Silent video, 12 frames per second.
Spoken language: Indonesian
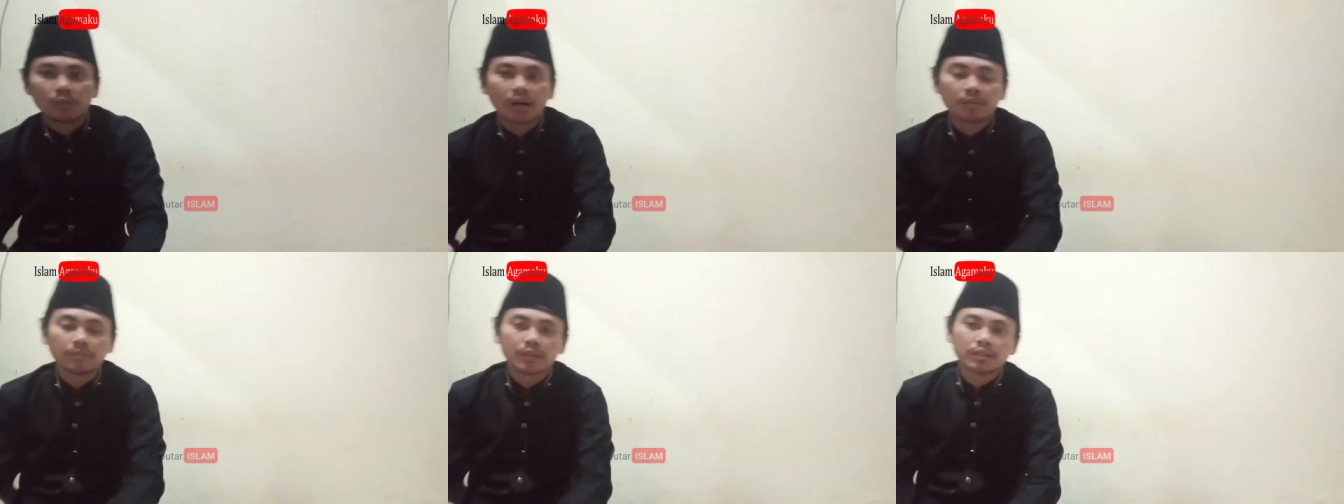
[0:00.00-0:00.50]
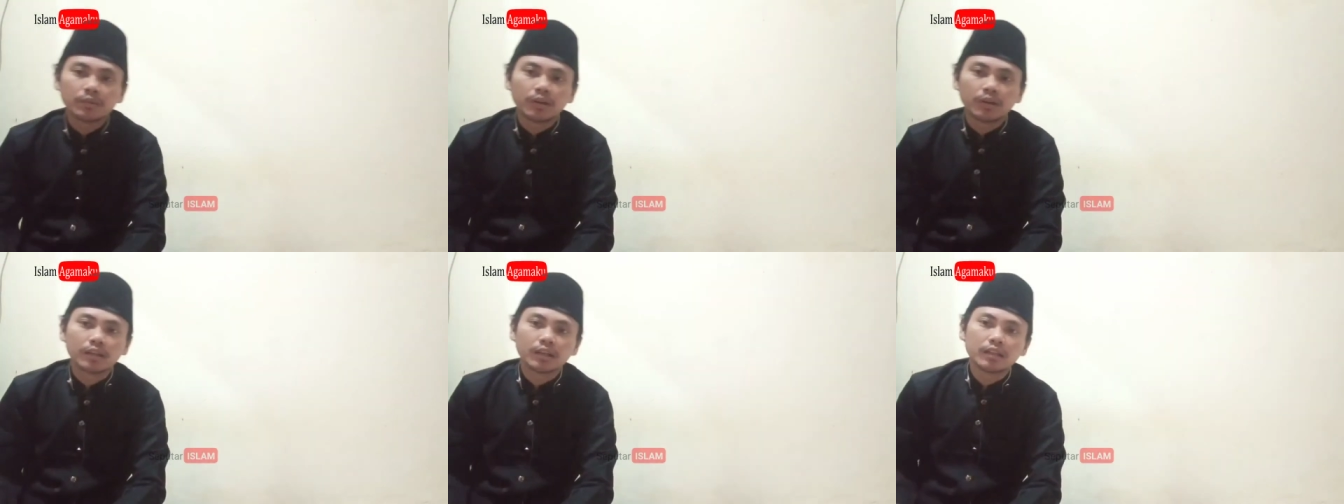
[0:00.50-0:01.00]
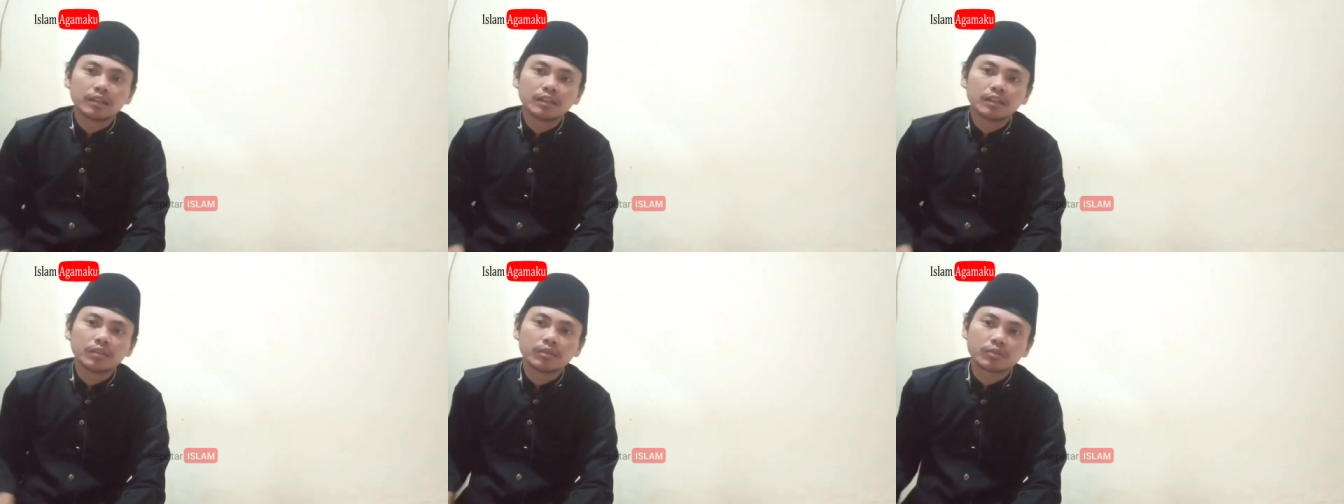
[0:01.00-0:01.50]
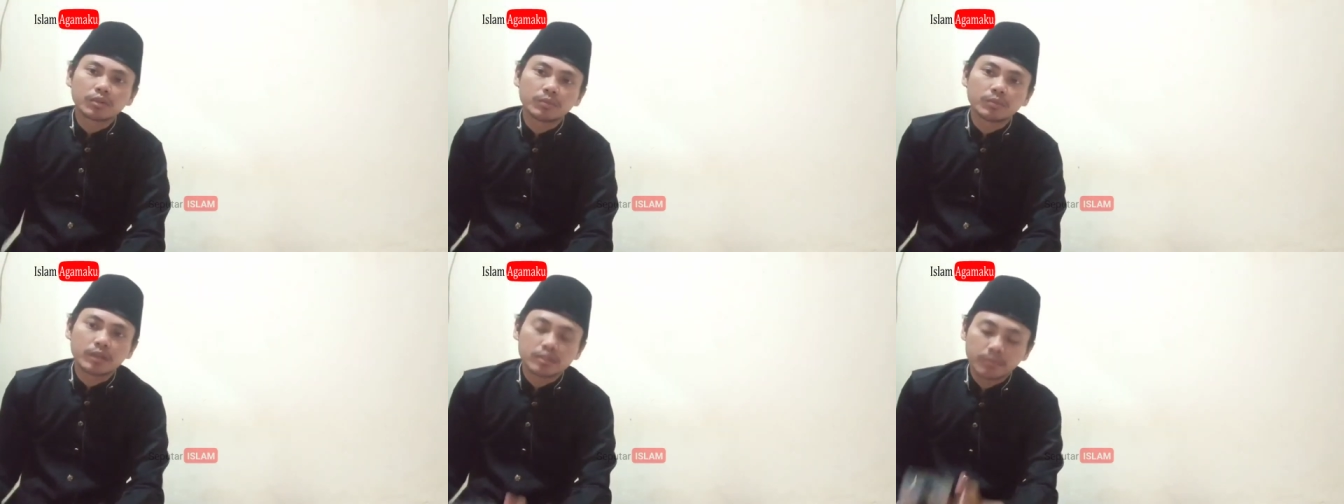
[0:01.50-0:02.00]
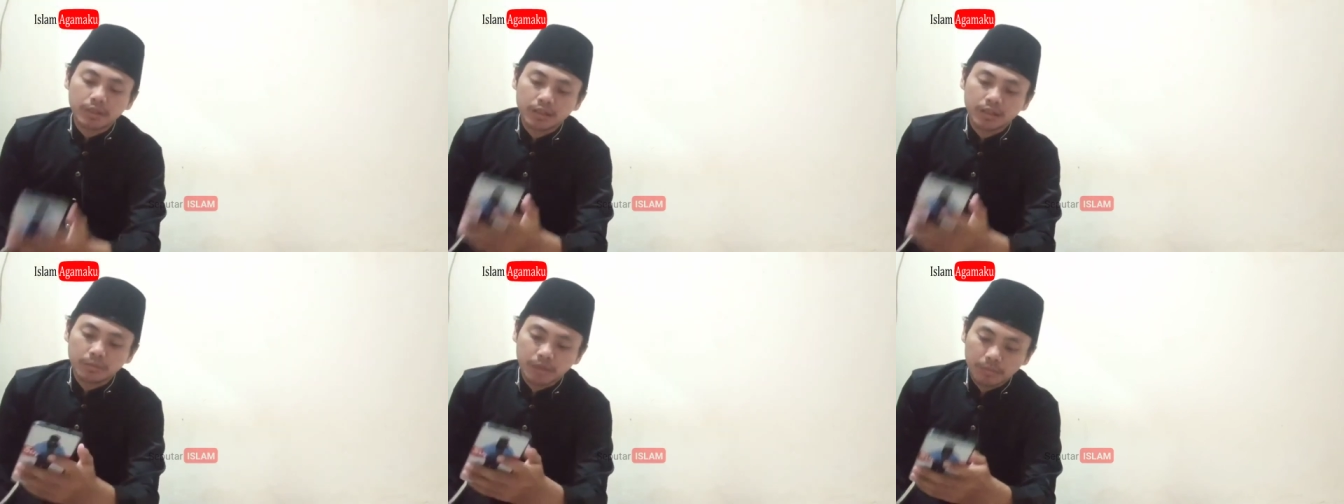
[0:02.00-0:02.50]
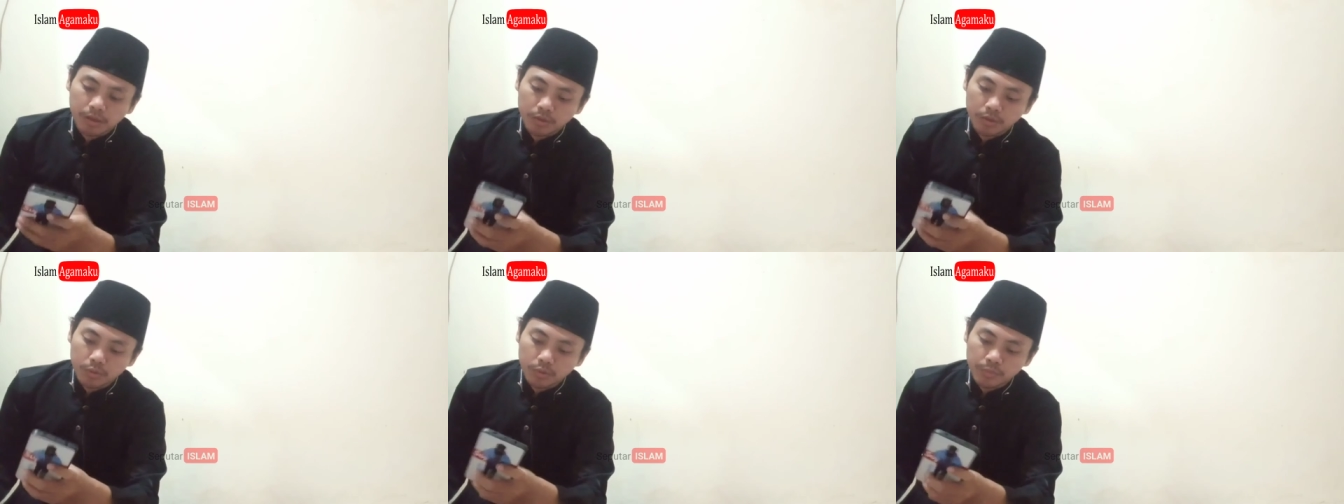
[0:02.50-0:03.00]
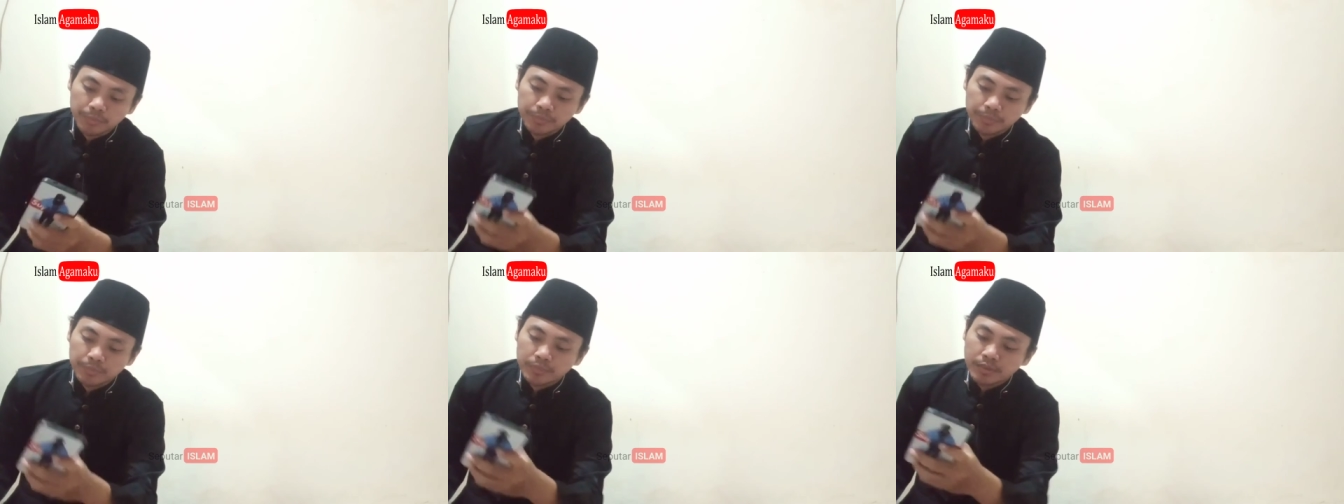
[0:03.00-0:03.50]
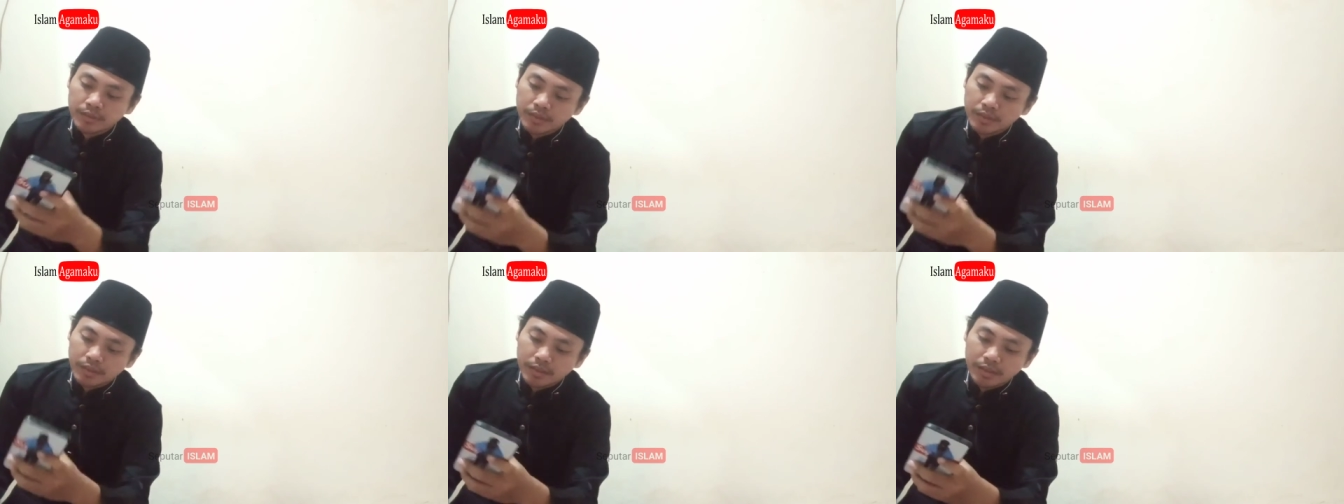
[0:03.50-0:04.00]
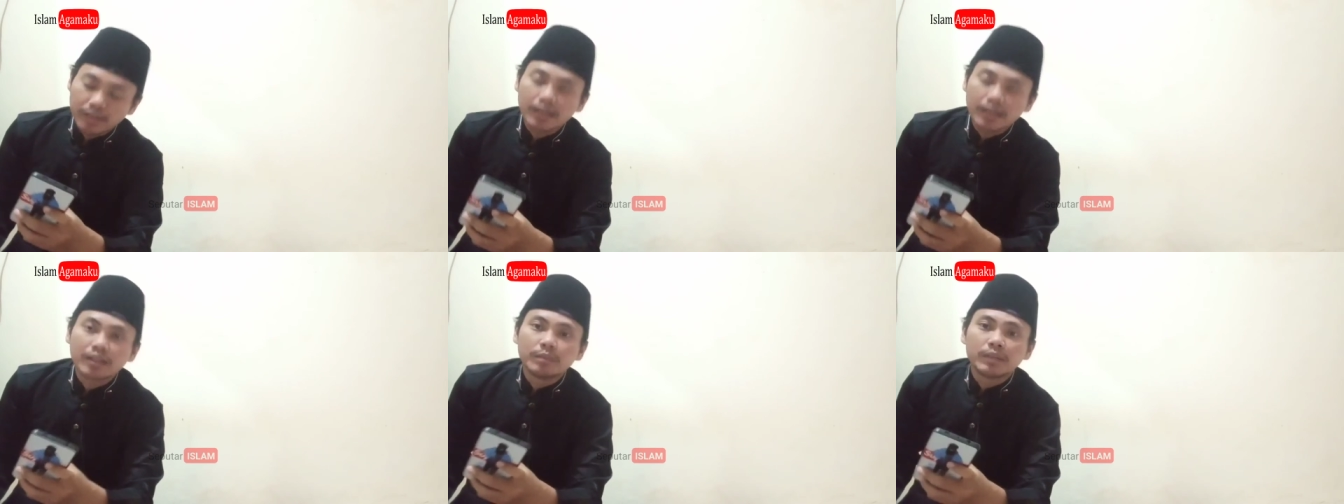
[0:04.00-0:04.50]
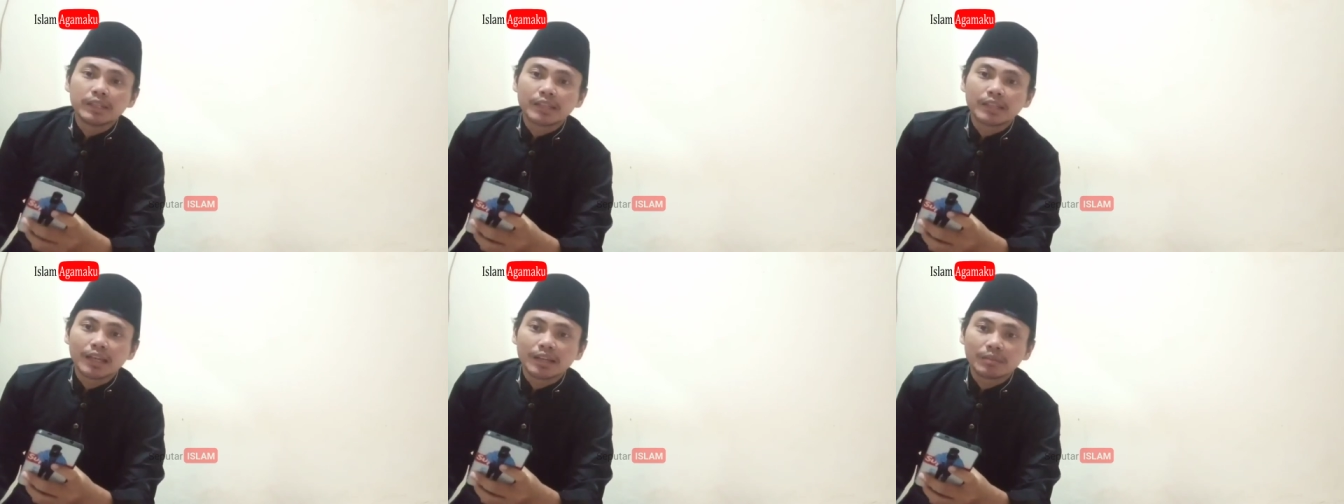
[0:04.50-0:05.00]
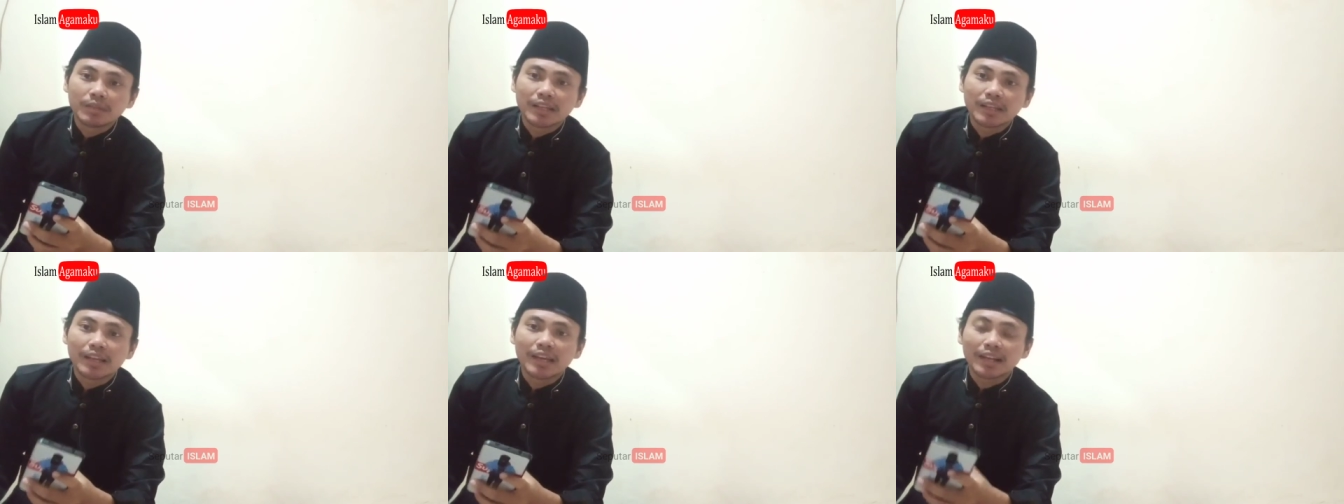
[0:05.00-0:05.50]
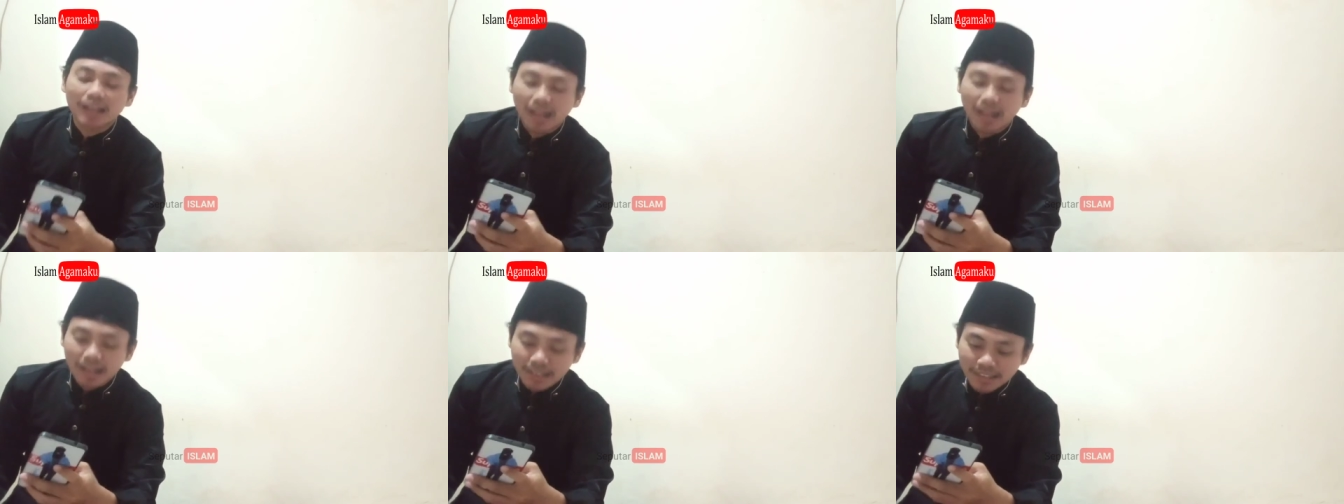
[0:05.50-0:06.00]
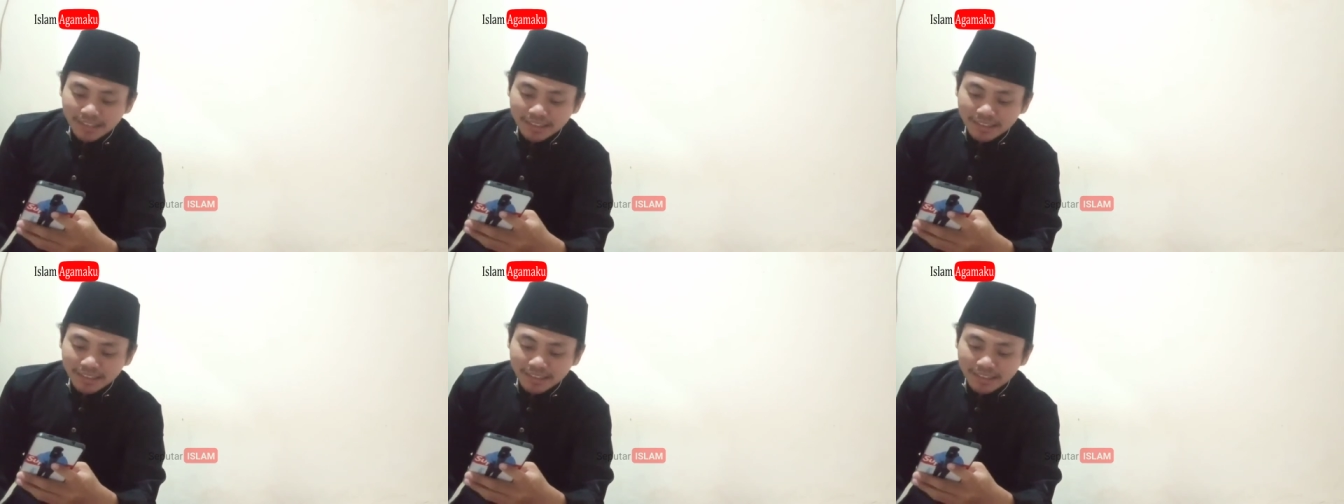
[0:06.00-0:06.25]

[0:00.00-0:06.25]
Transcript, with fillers: Muhammad wa ala alihi wa sahbihi ajamin amma ba'du. Ini ada berita yang menggegerkan